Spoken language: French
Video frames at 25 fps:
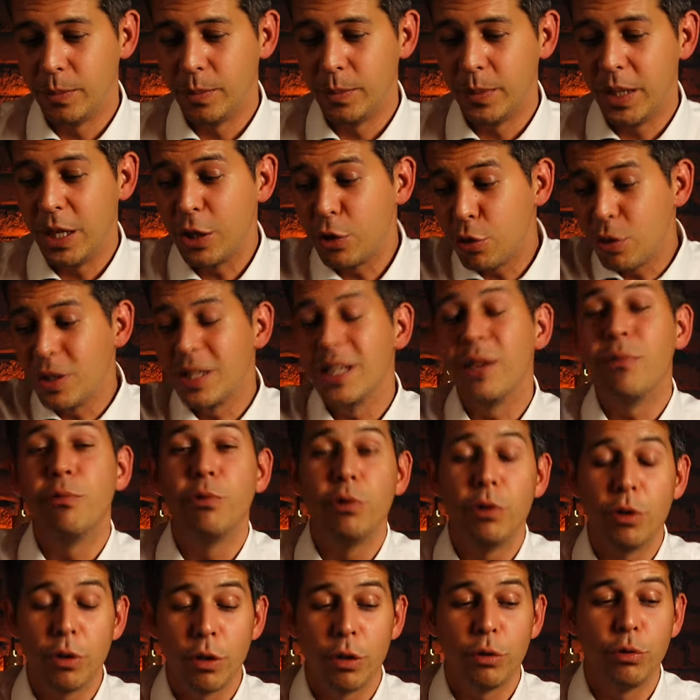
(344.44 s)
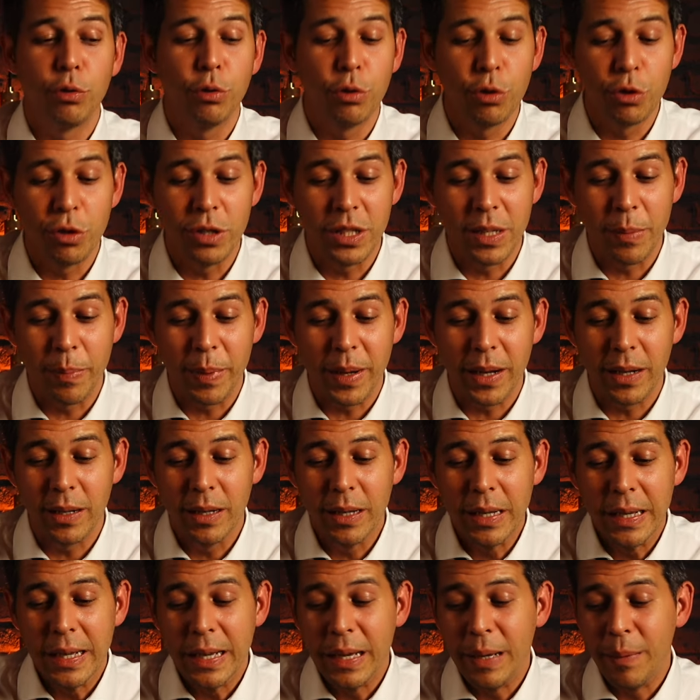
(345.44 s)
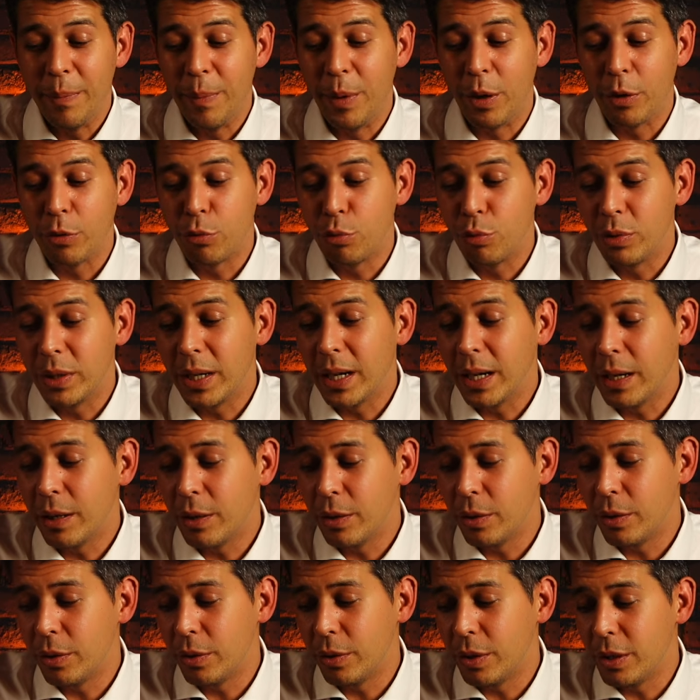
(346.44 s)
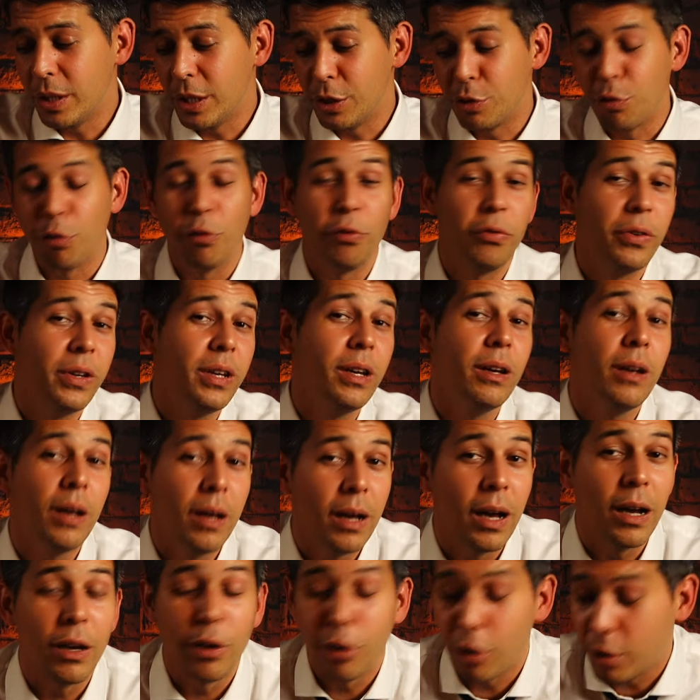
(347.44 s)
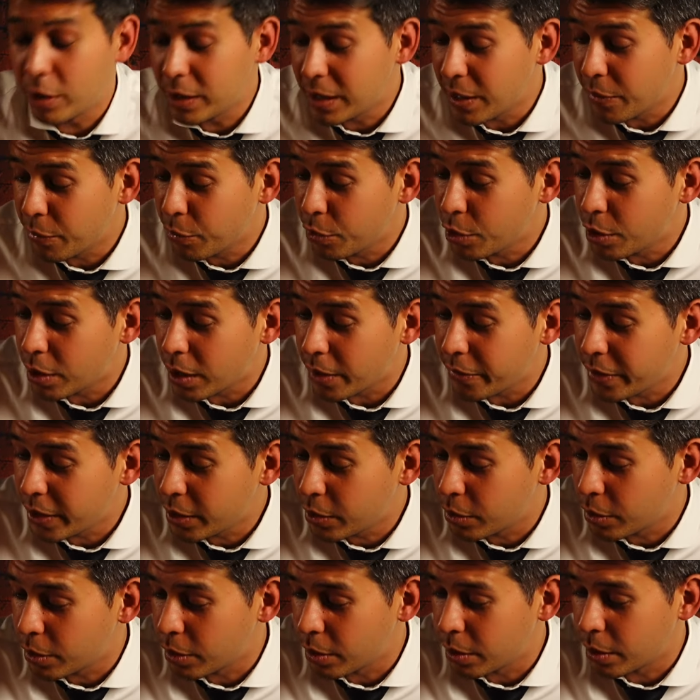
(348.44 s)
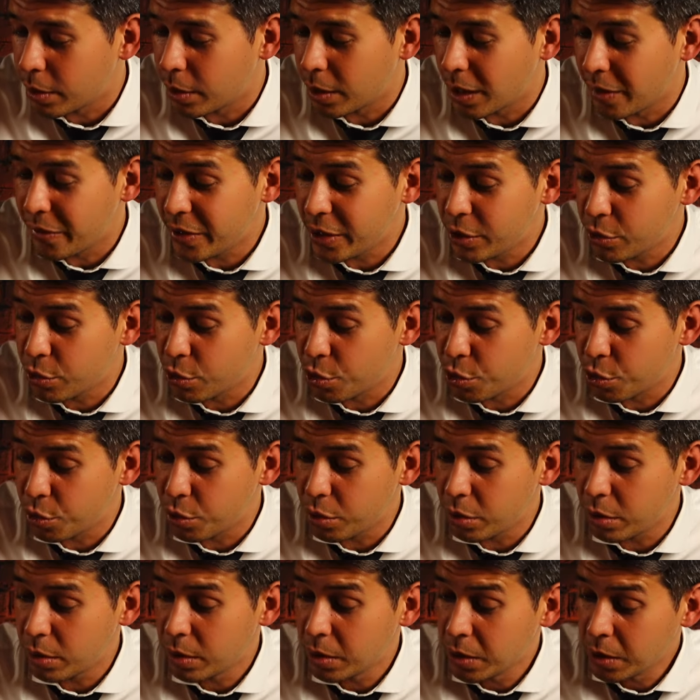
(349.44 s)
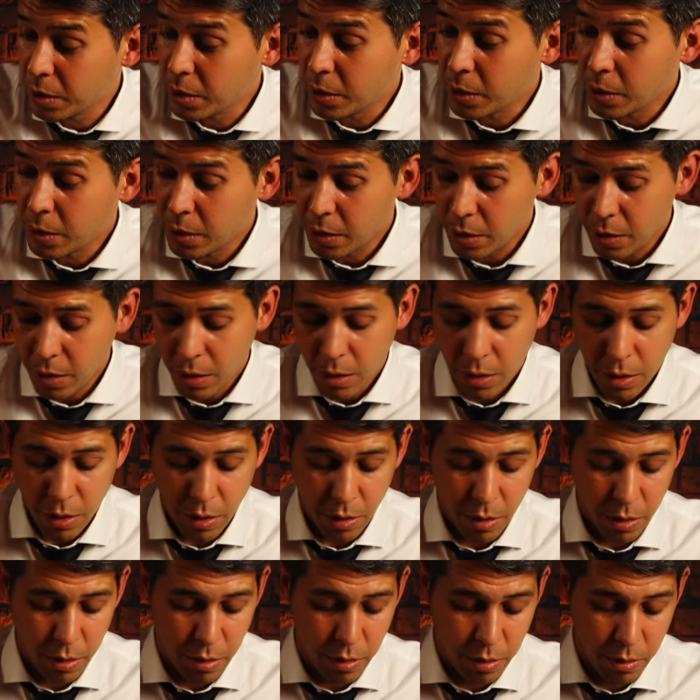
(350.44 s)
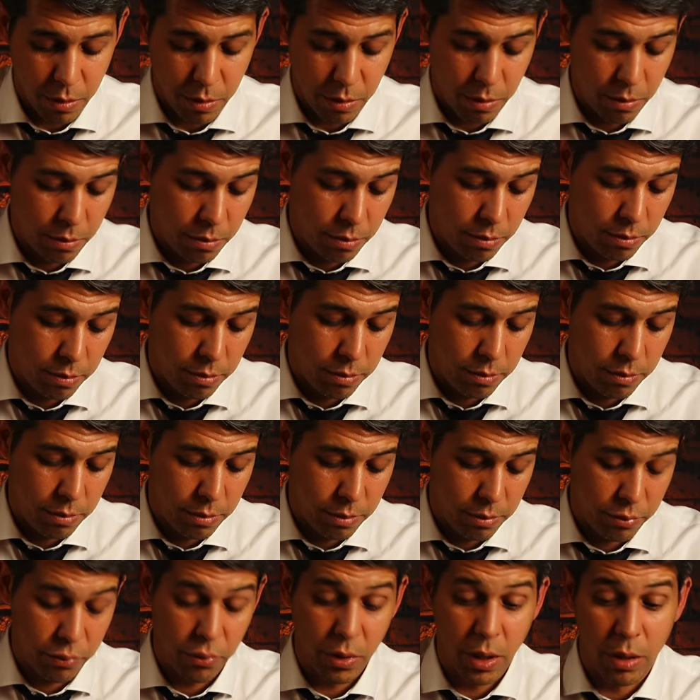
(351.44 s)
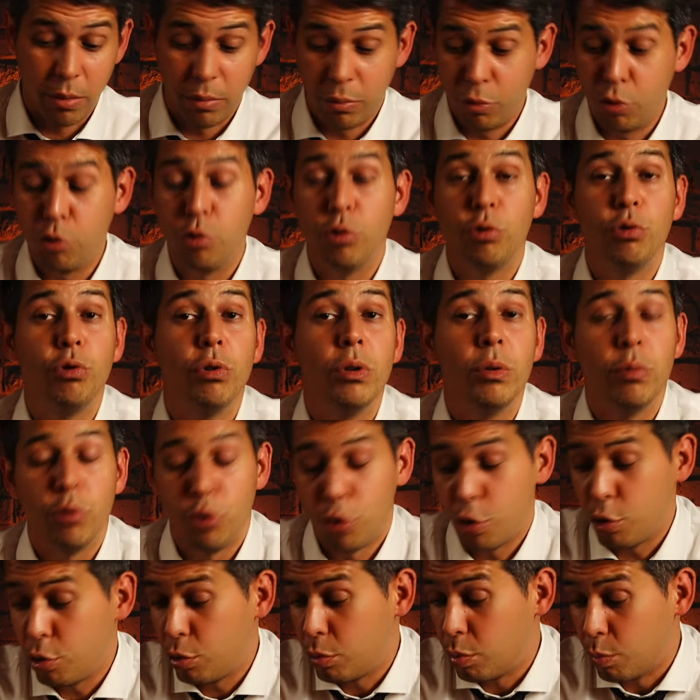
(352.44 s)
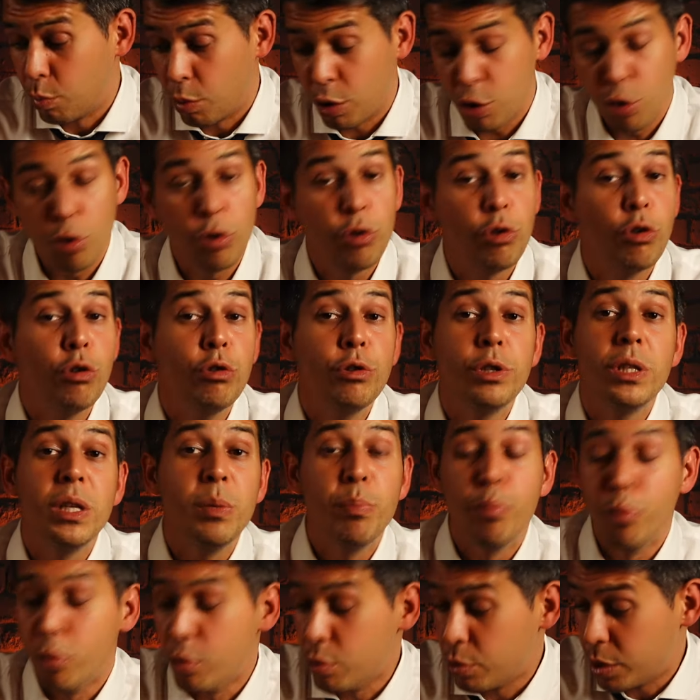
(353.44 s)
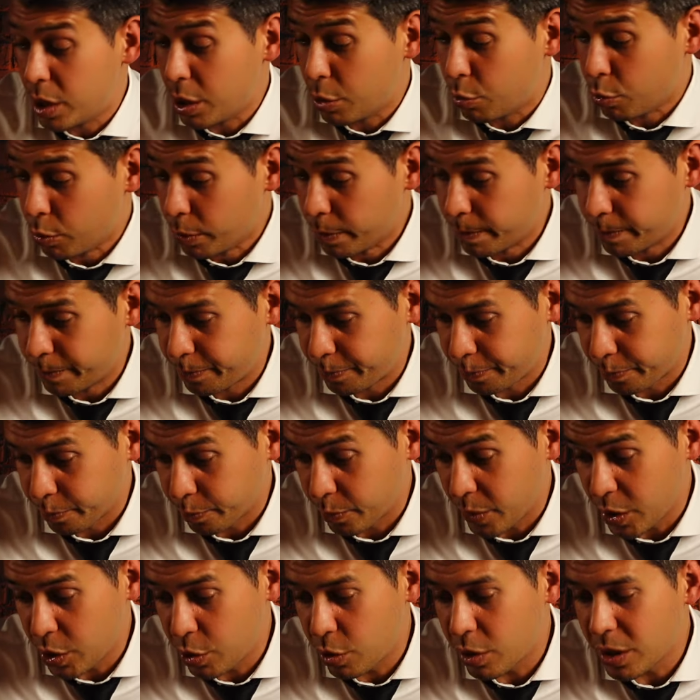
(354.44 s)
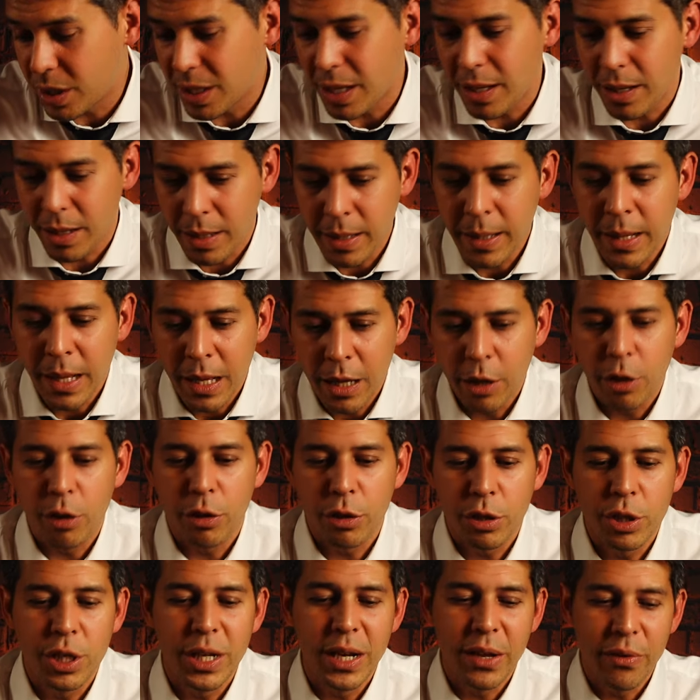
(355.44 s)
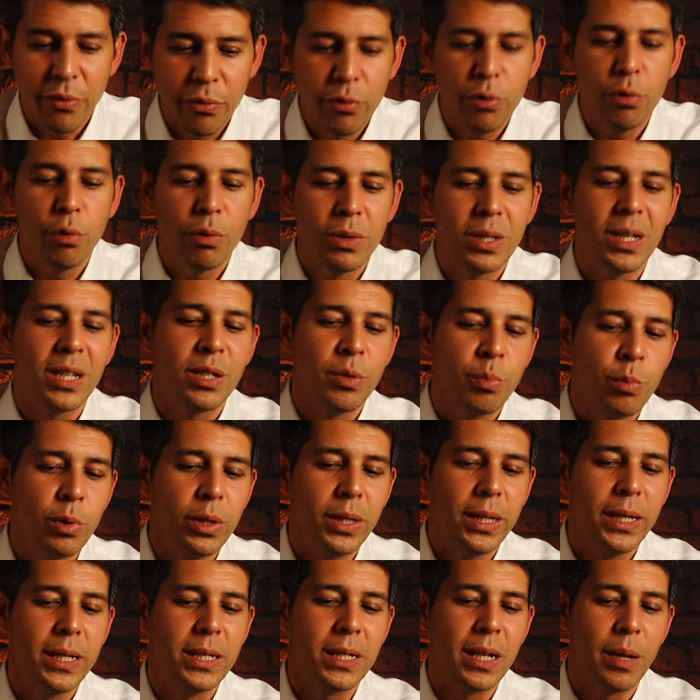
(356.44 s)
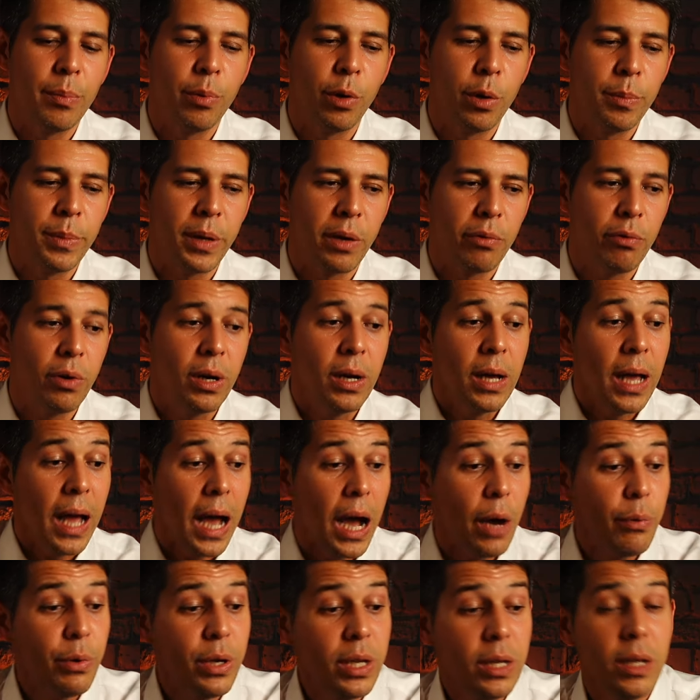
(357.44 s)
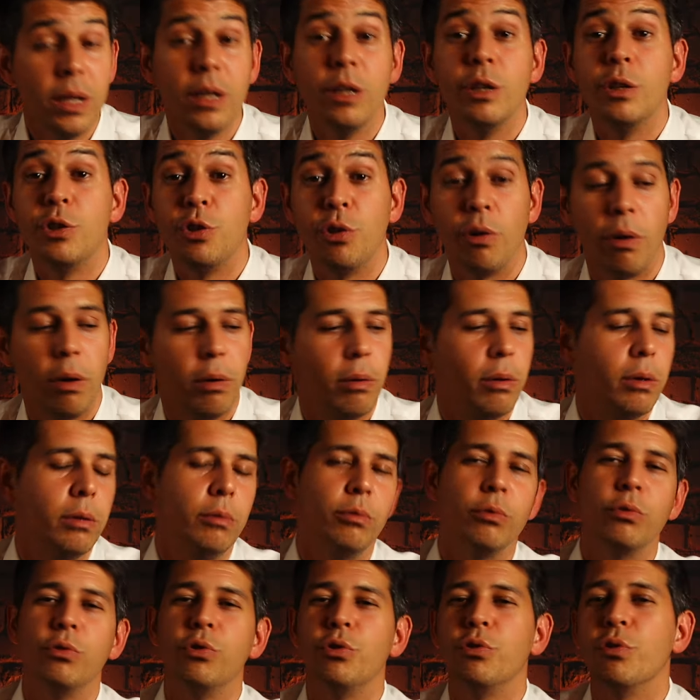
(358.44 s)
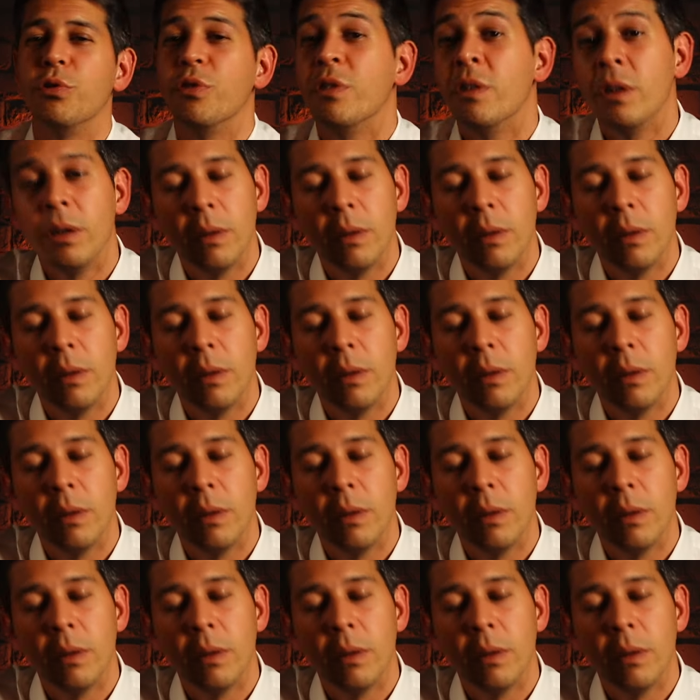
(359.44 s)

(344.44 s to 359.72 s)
est-ce que ça vaut 90 euros Je ne sais pas. Mais en tout cas, euh, ils ont fait un grand effort avec, euh, avec ce jeu. Euh, voilà. Je te, moi, je te le stipule, c'est tout. Parce que ça, quand je l'ai vu aux Asmodees la première fois... Ah oui je, Non, oh, Mon jeu